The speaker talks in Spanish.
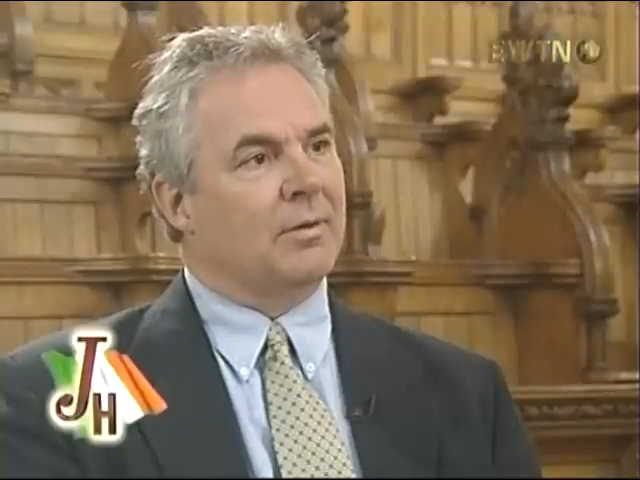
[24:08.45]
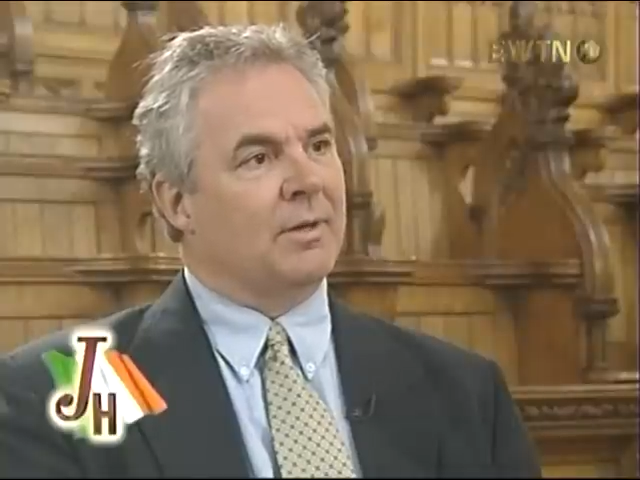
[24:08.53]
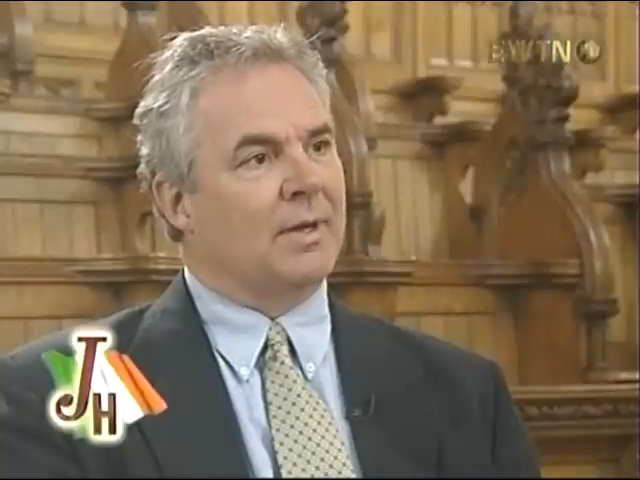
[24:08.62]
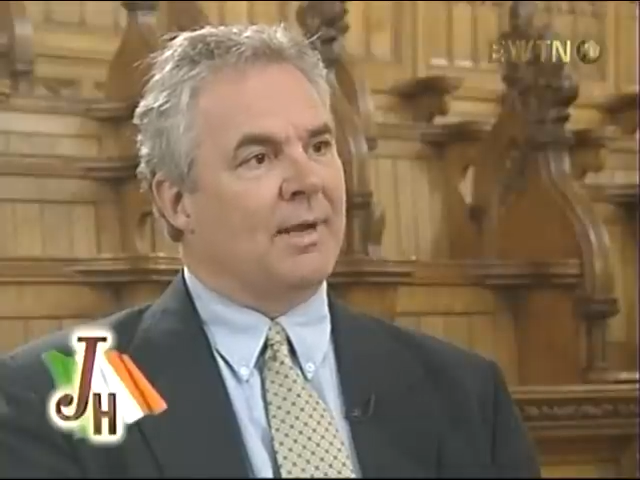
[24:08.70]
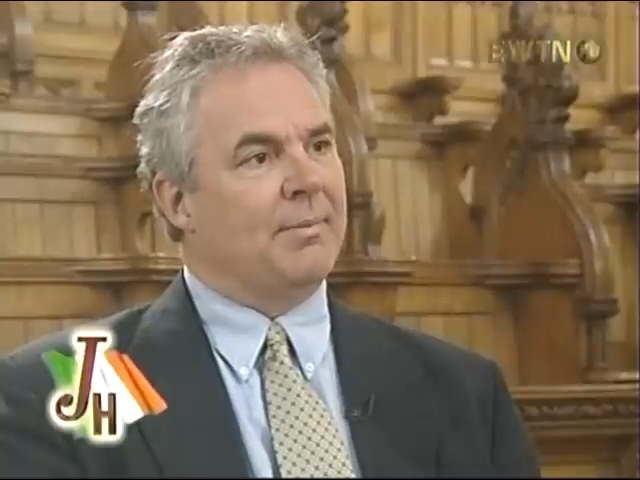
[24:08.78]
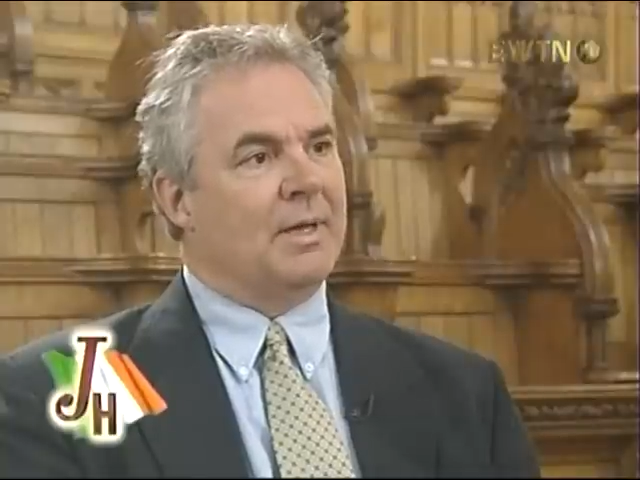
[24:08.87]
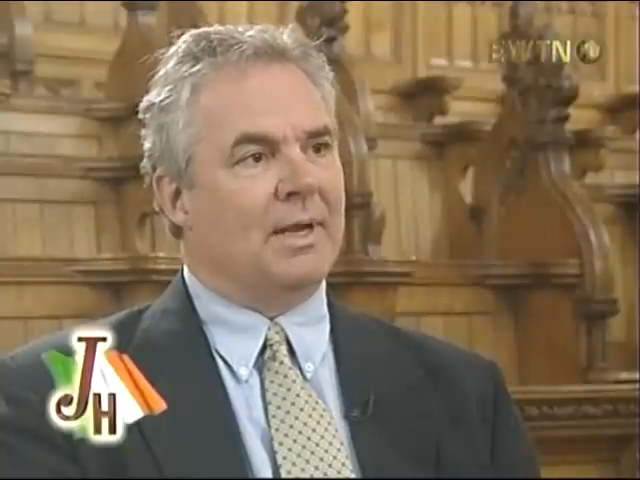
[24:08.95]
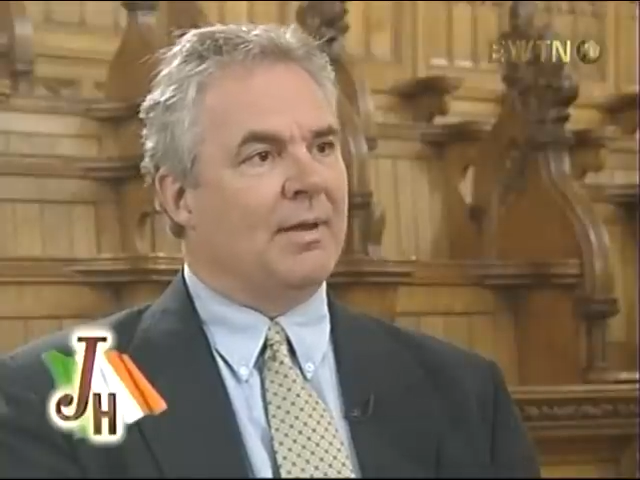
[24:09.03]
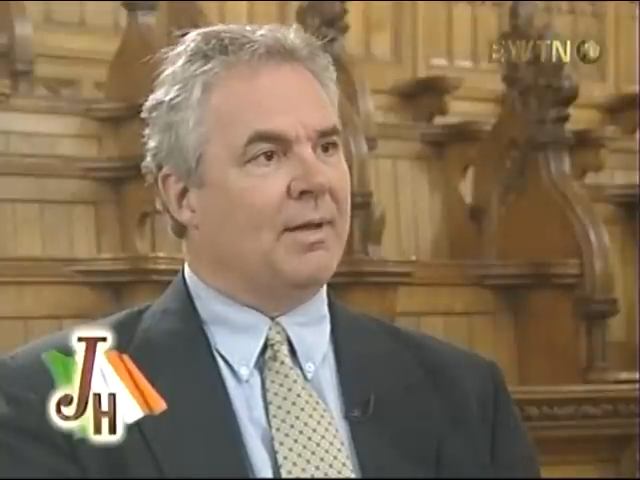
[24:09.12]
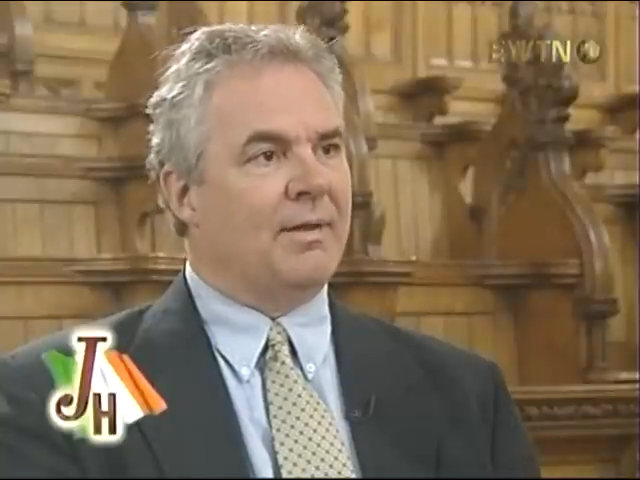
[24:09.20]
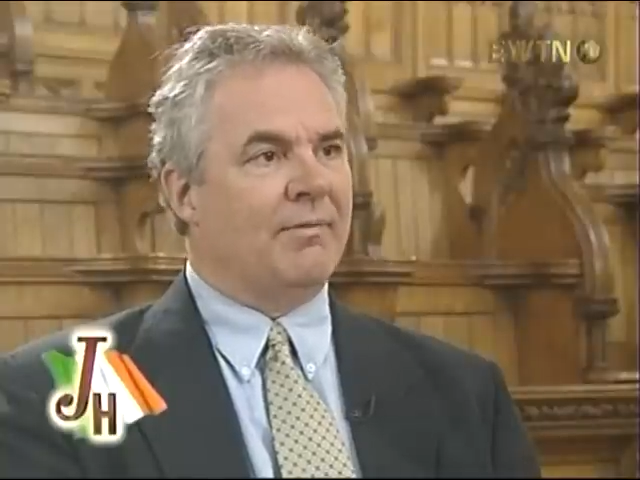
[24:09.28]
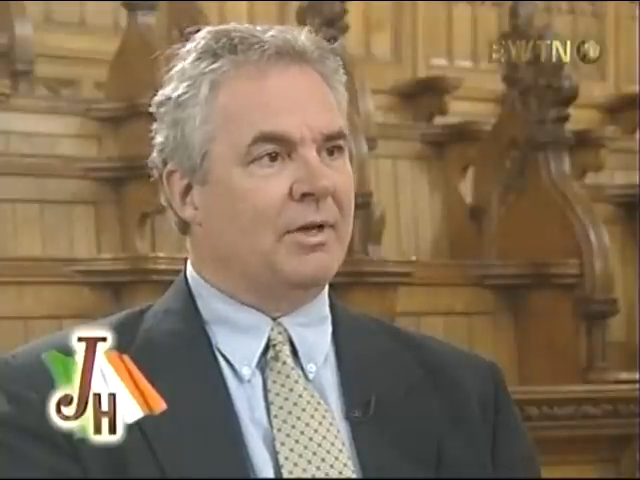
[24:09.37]
Y puede
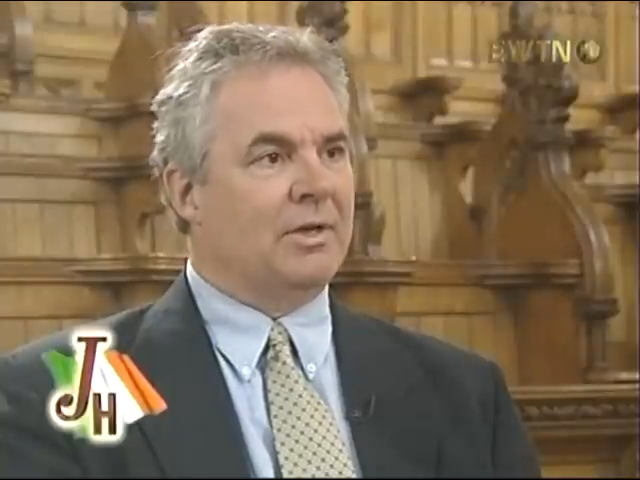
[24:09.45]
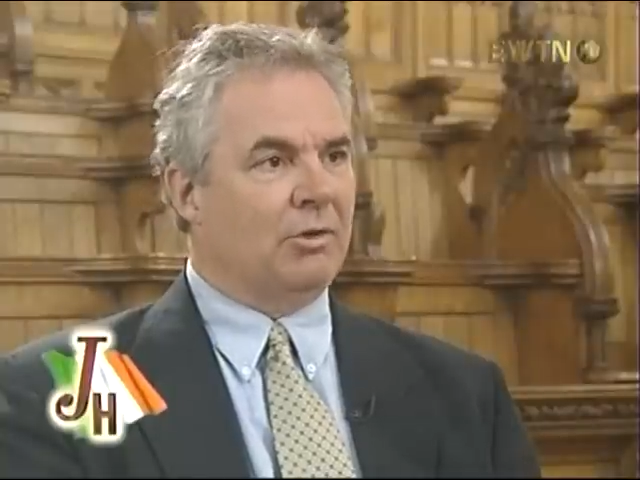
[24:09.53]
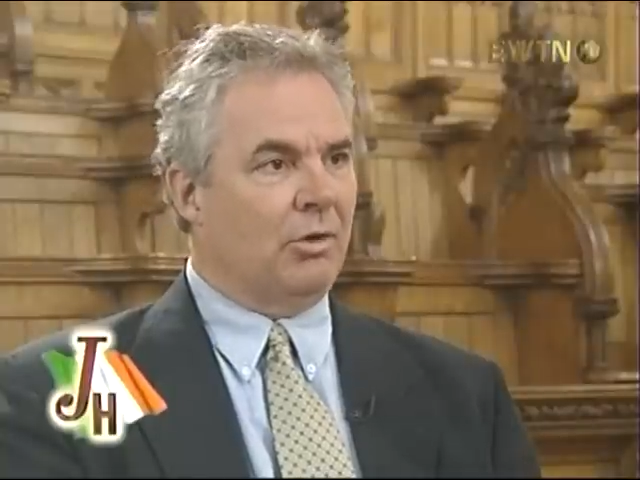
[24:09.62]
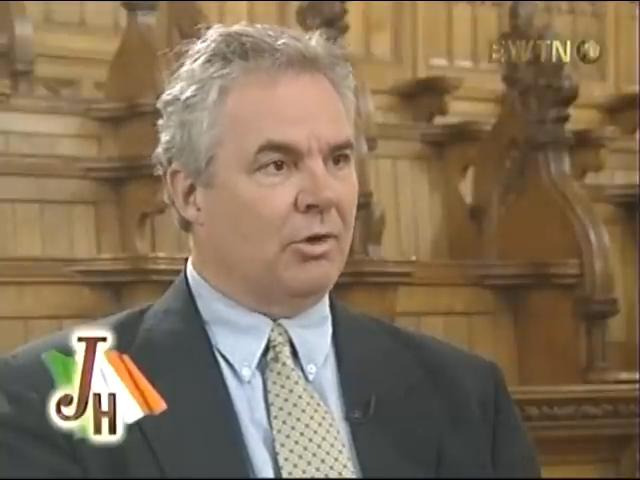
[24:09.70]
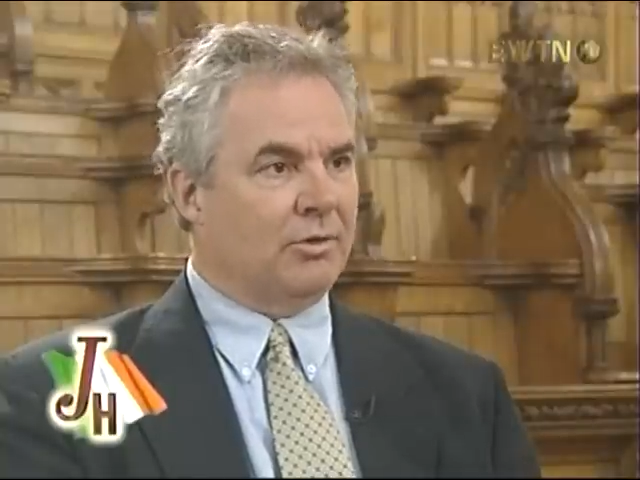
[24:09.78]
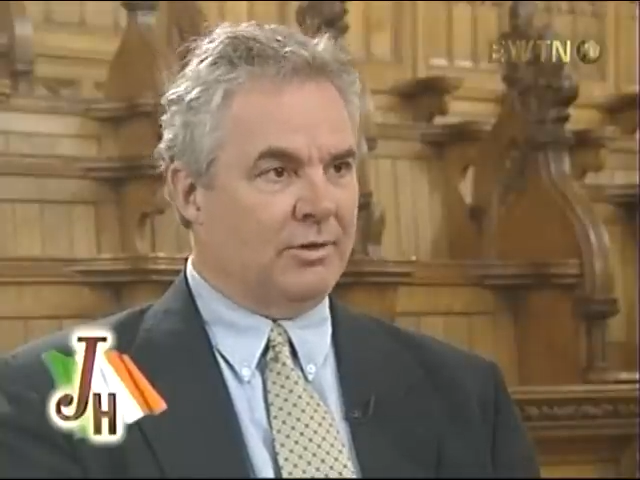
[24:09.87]
que yo